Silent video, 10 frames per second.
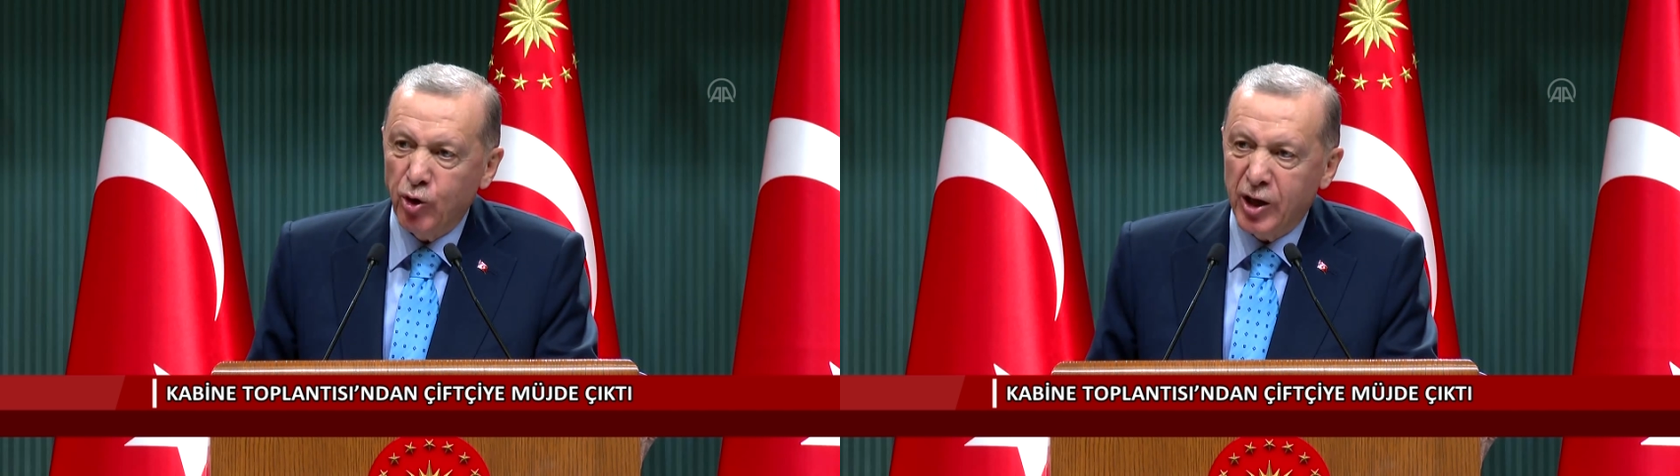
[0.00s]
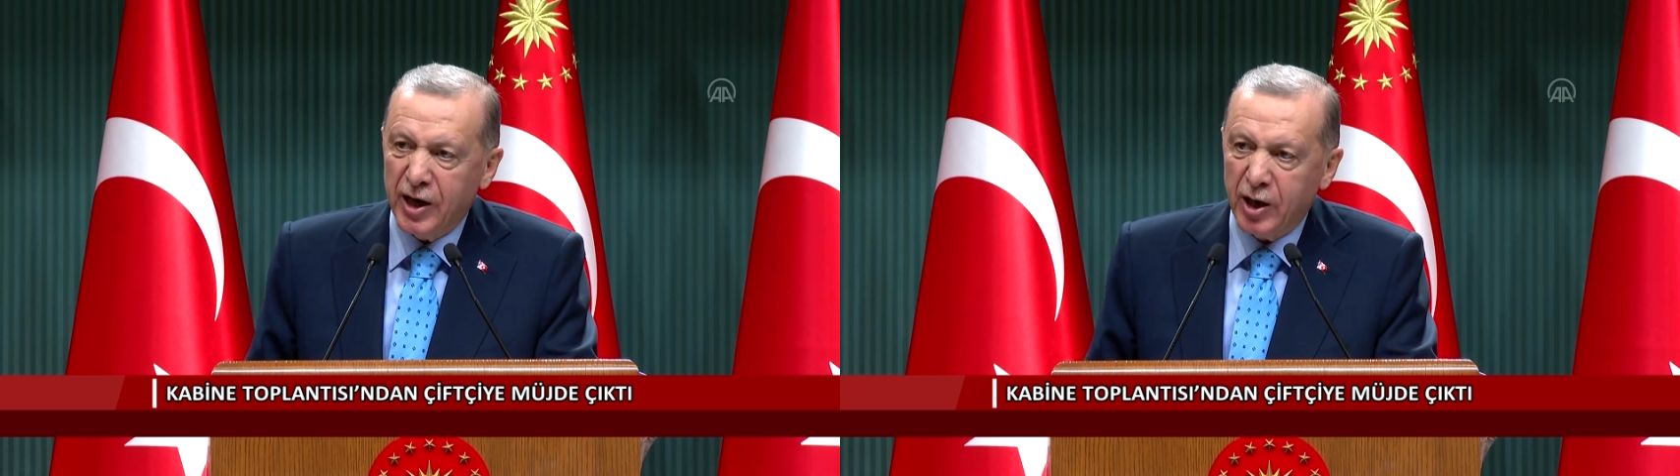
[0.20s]

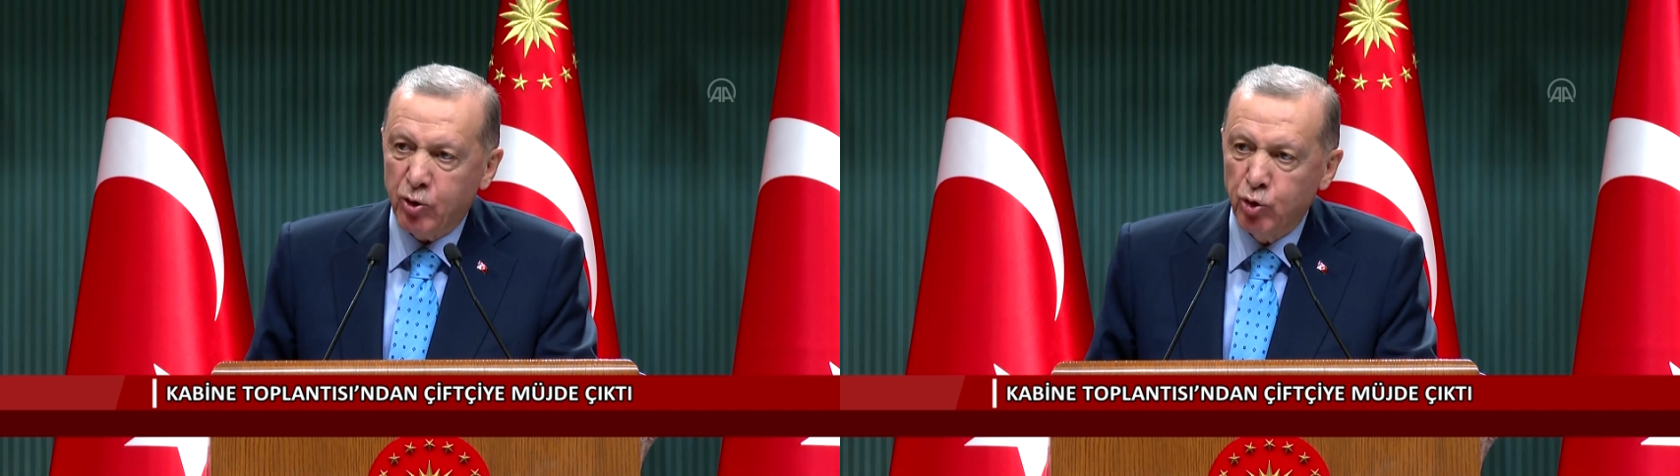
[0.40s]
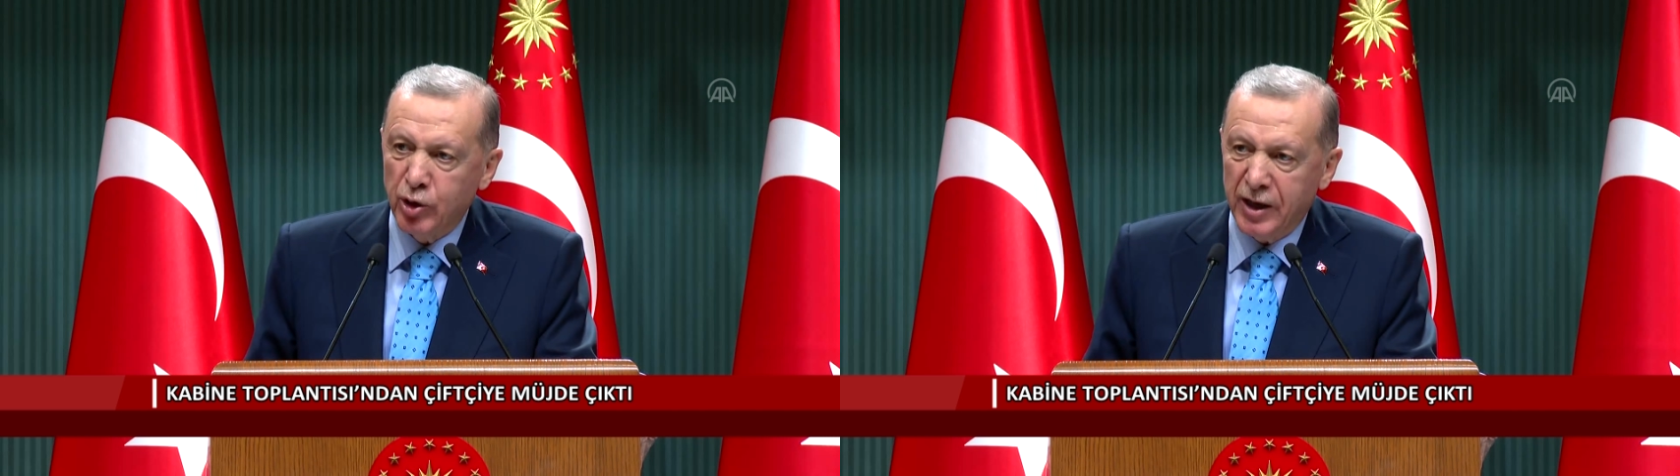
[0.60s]

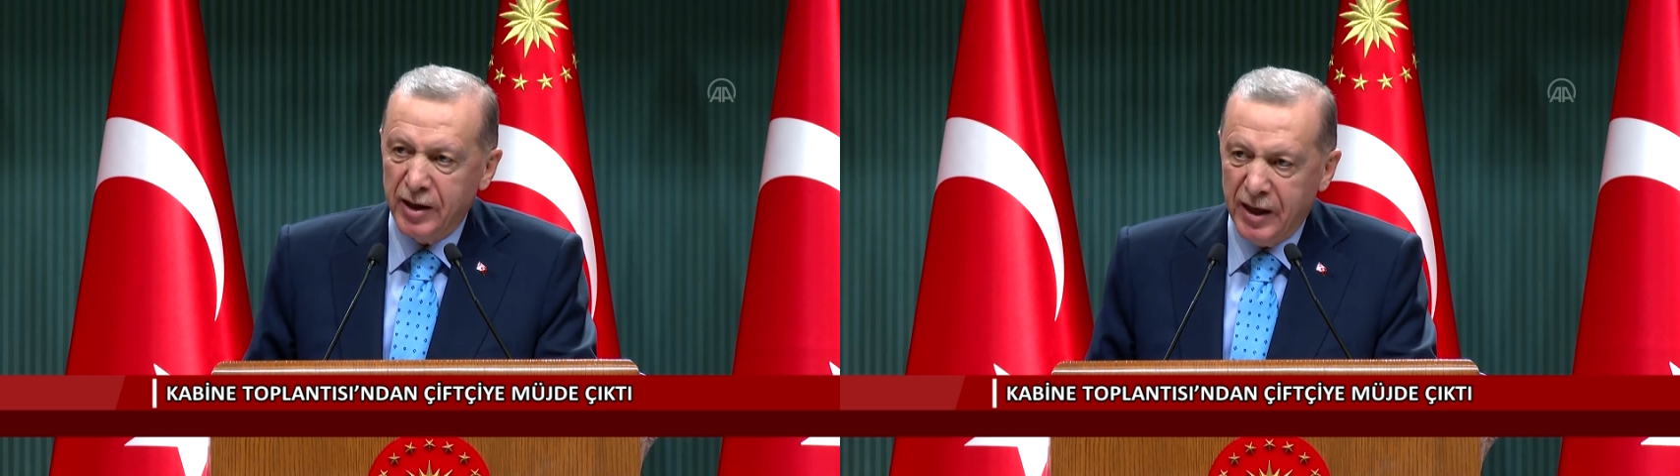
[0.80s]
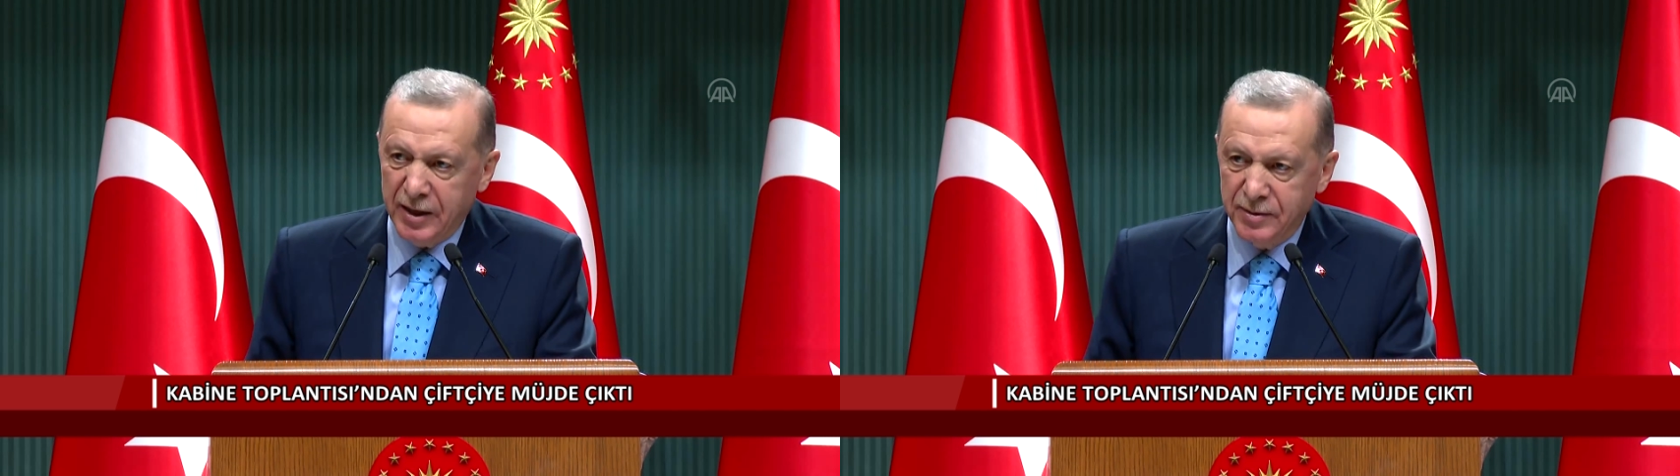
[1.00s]
olarak
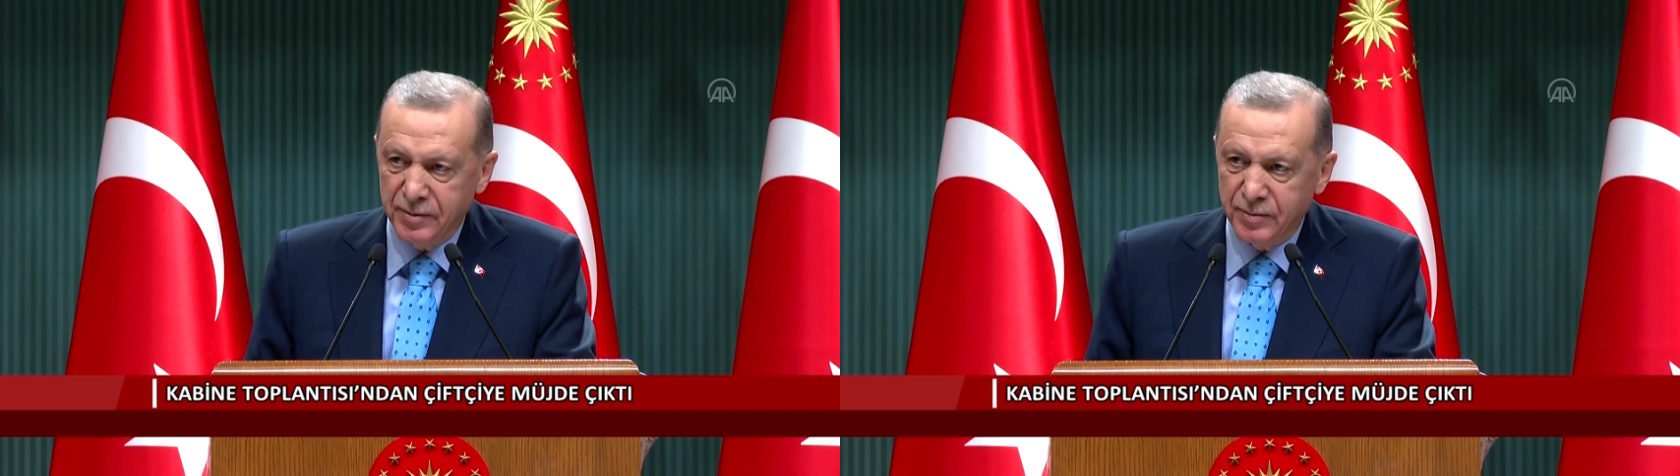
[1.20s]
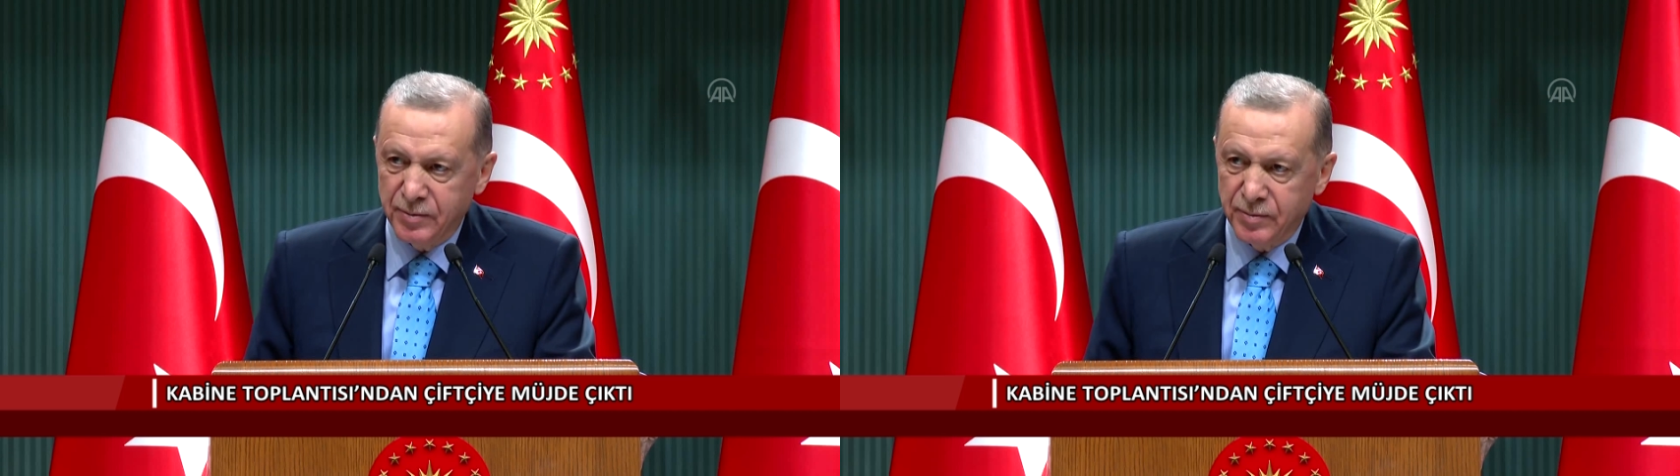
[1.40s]
kullanılan